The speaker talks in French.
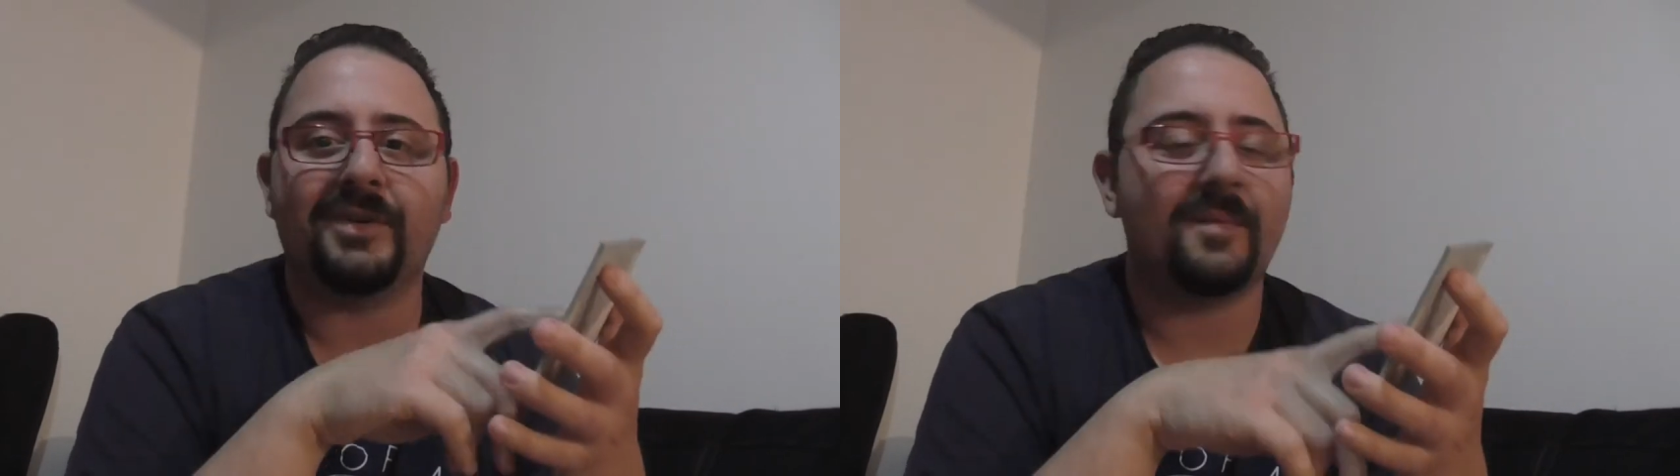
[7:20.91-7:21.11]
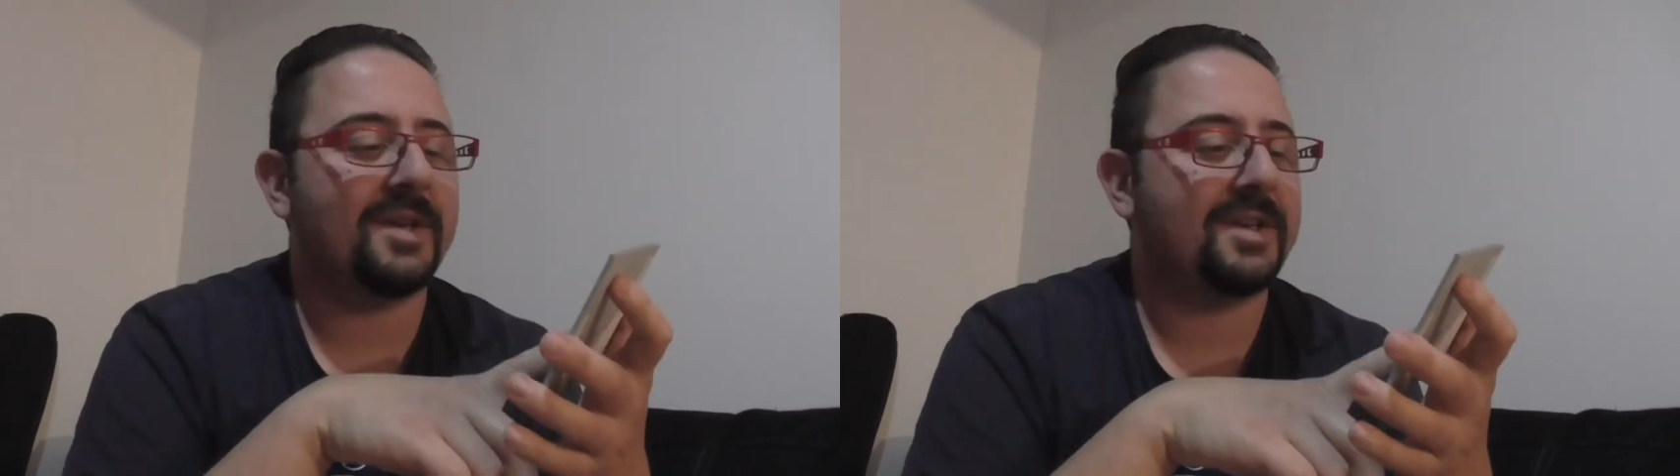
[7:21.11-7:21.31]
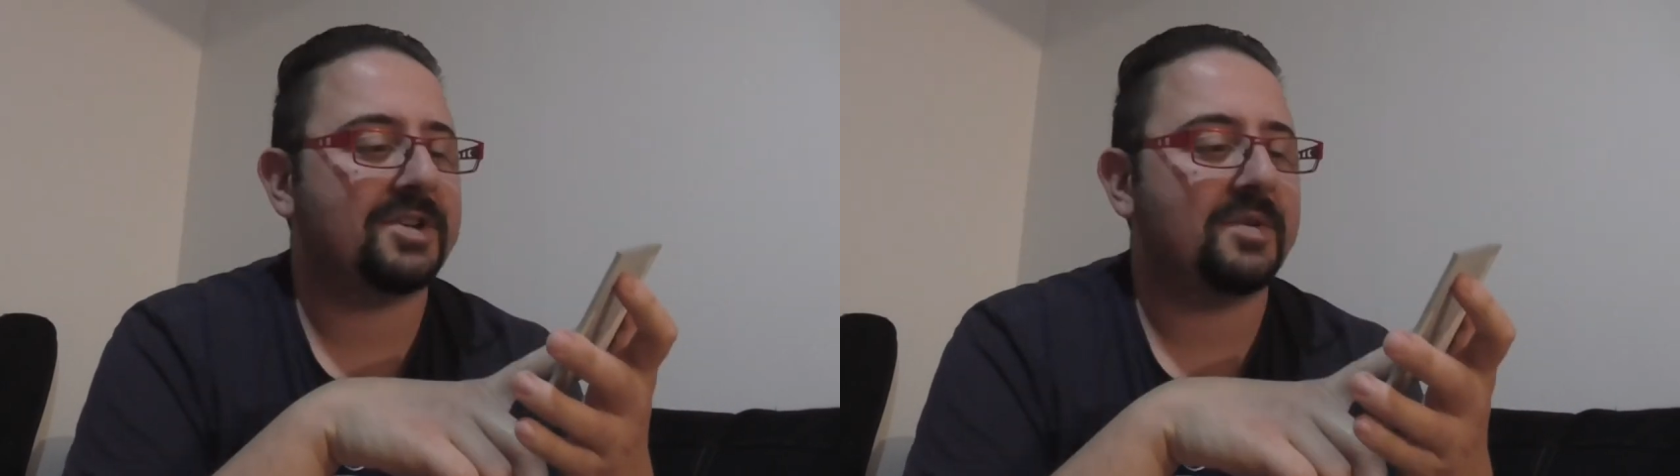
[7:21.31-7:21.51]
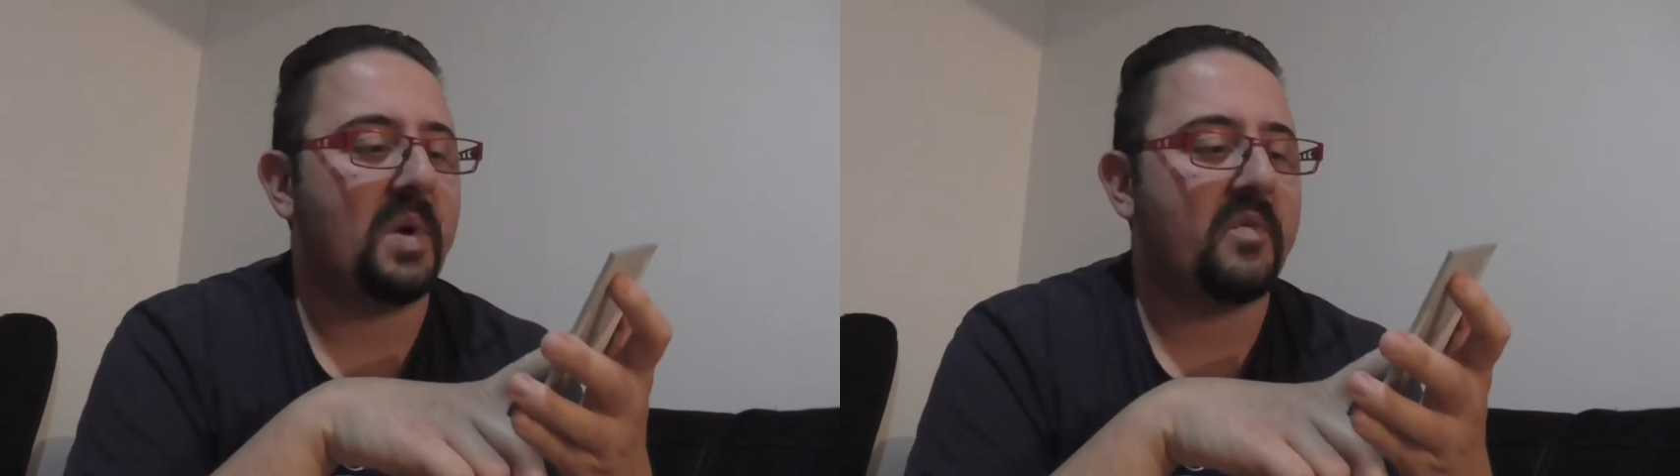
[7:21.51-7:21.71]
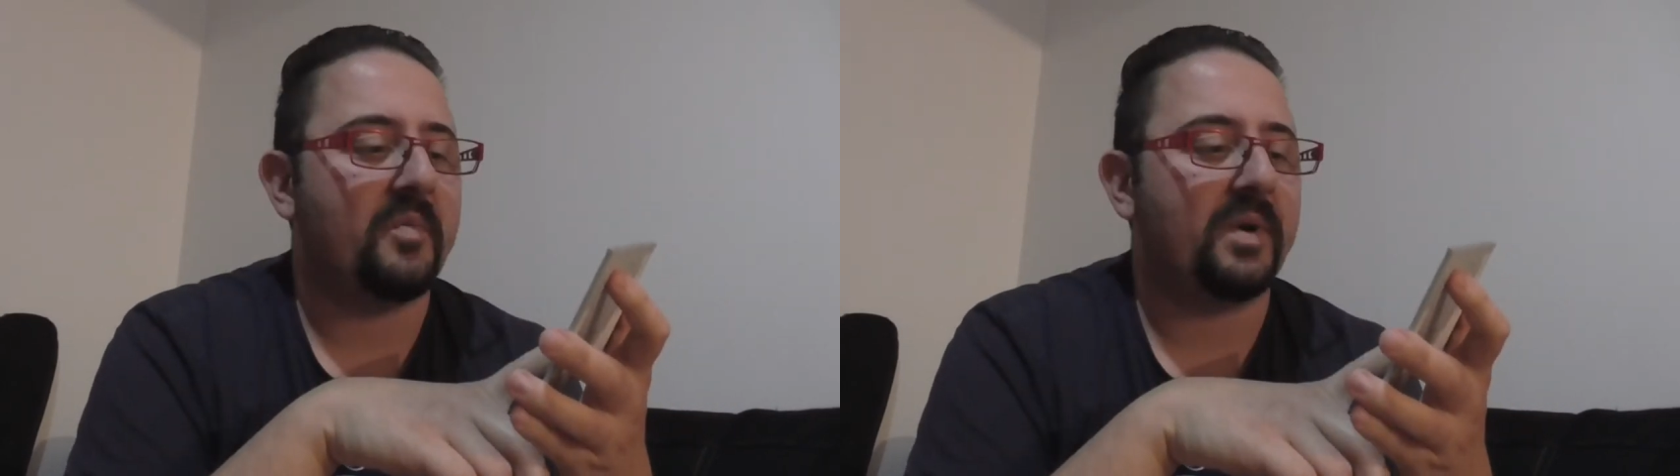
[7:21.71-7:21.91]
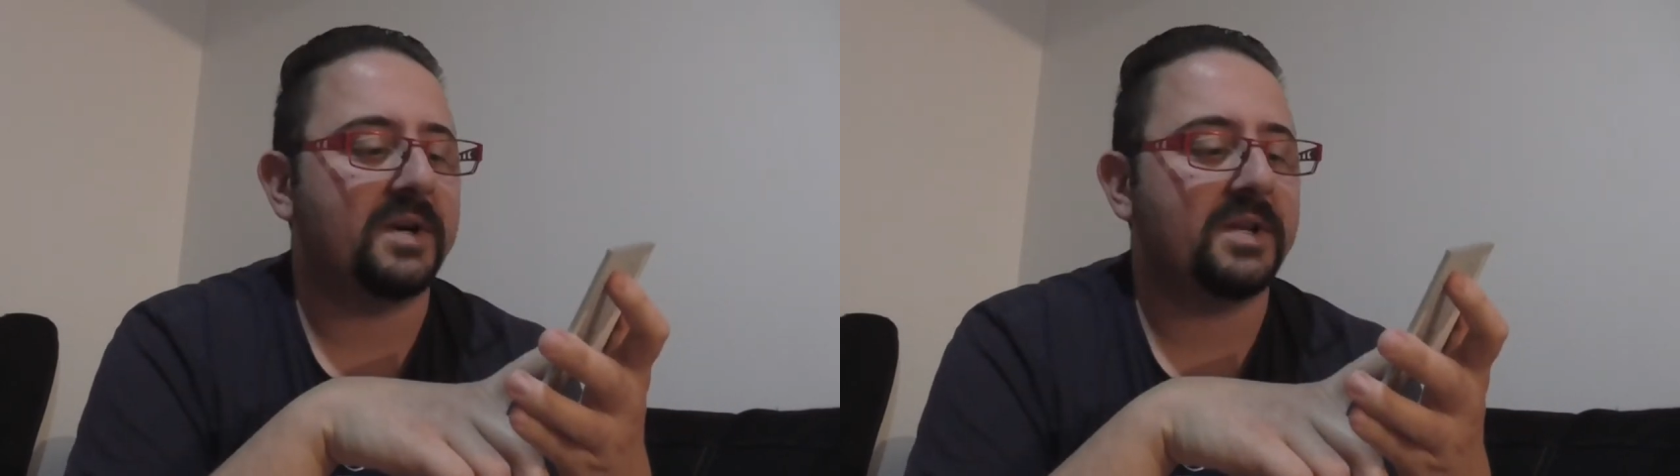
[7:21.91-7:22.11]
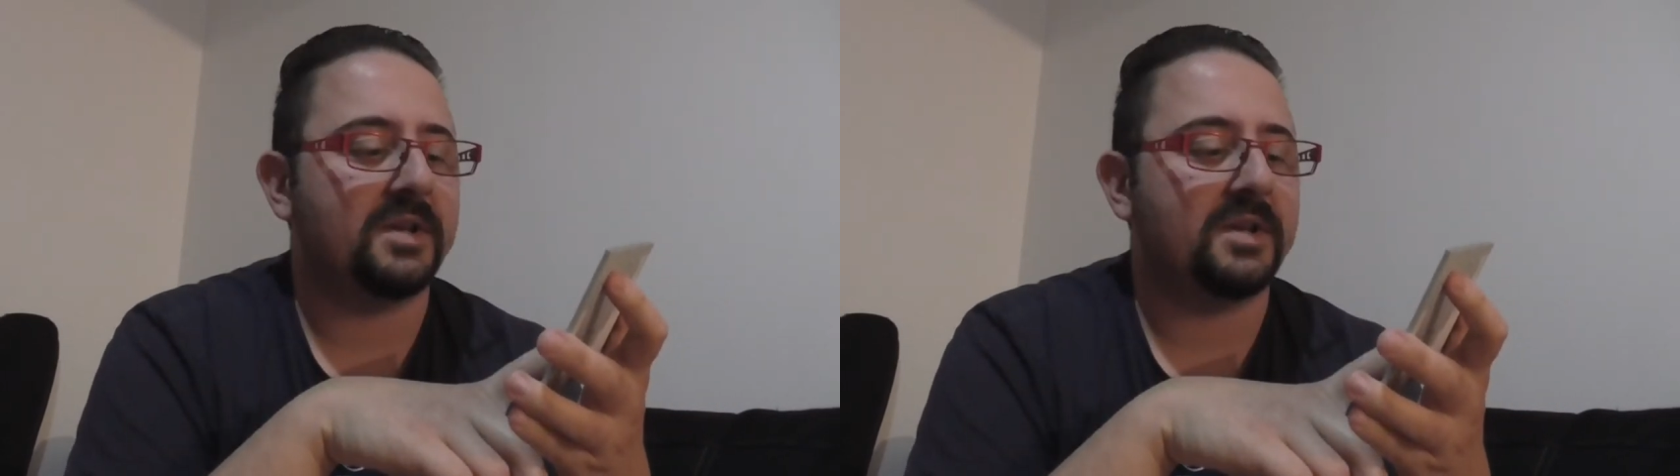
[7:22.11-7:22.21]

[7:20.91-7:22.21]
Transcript: Five My Cache et moi avons parlé